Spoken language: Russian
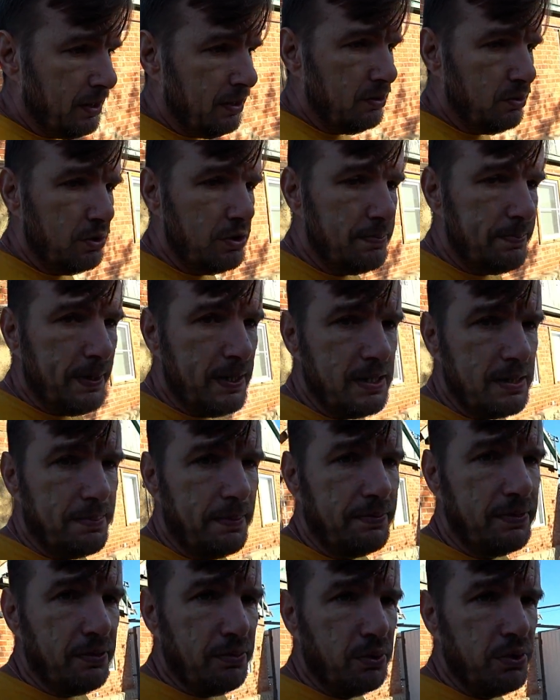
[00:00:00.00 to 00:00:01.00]
То есть, в принципе,
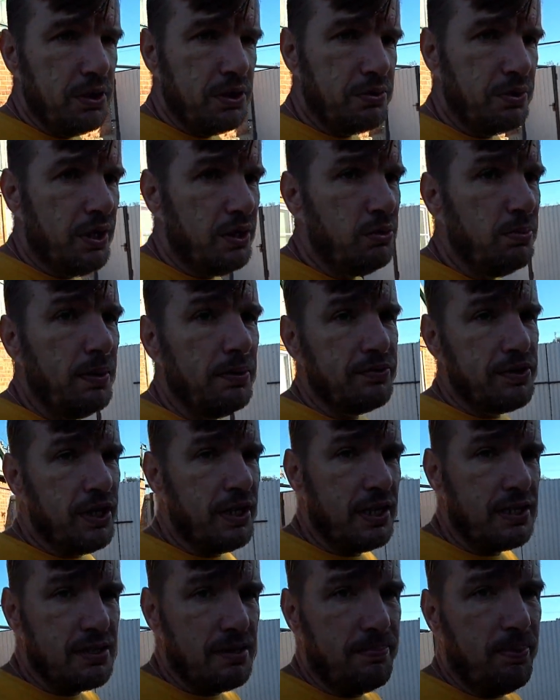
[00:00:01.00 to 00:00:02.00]
всего ничего. Я думал,
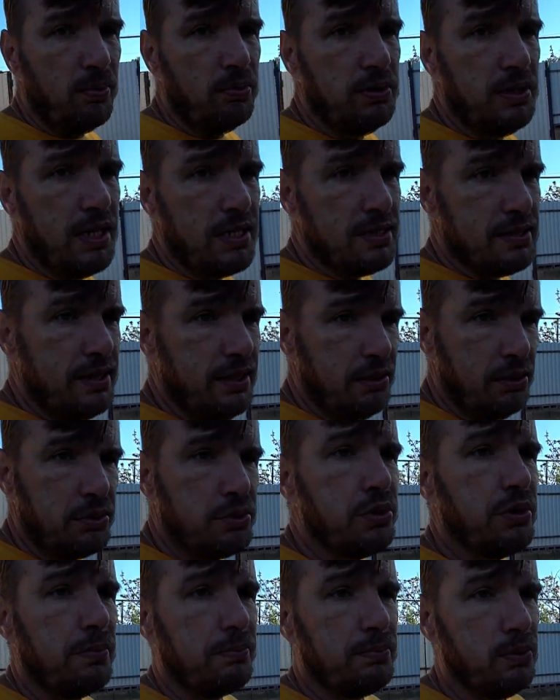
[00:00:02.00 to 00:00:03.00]
вчера за полдня сделаю,
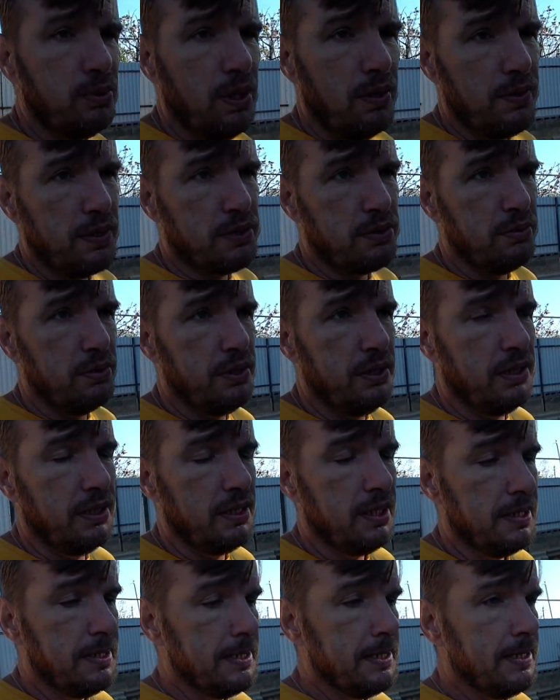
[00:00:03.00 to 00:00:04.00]
что там ту лавочку делать.
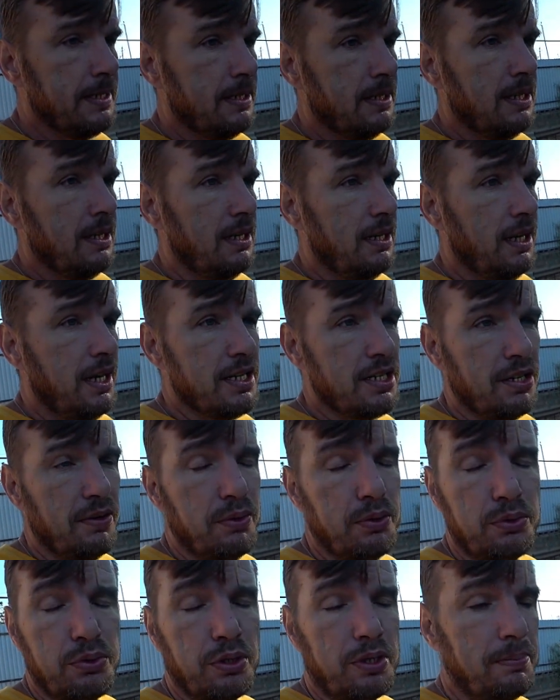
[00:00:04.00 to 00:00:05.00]
А я же
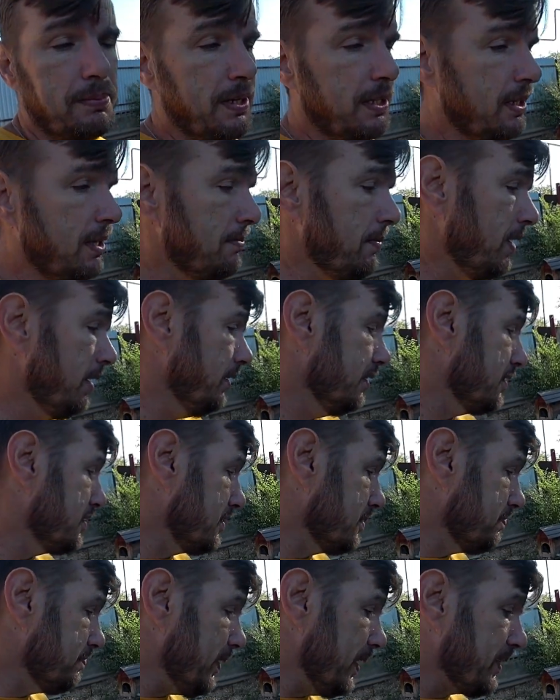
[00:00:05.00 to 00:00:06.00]
говорю, что-то меня ломало,
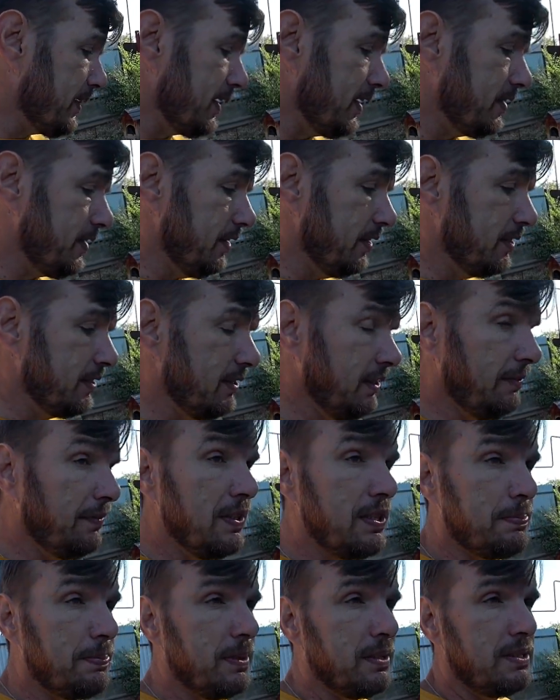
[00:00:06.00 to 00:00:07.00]
спать хотелось, не
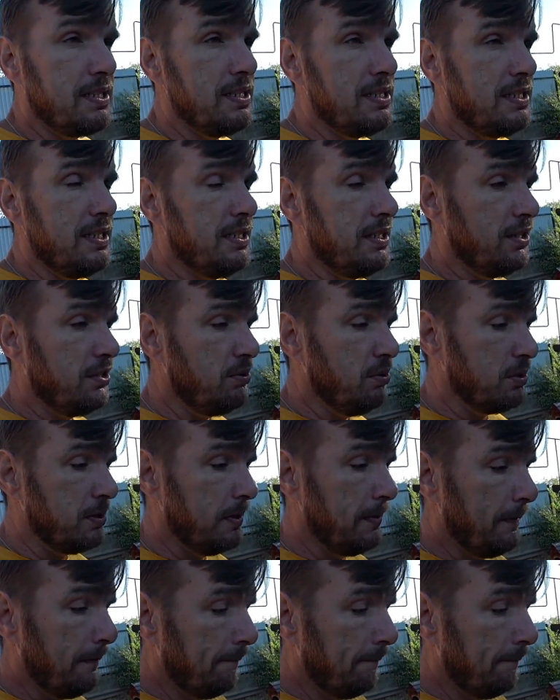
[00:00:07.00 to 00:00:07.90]
выспался из-за этих коз.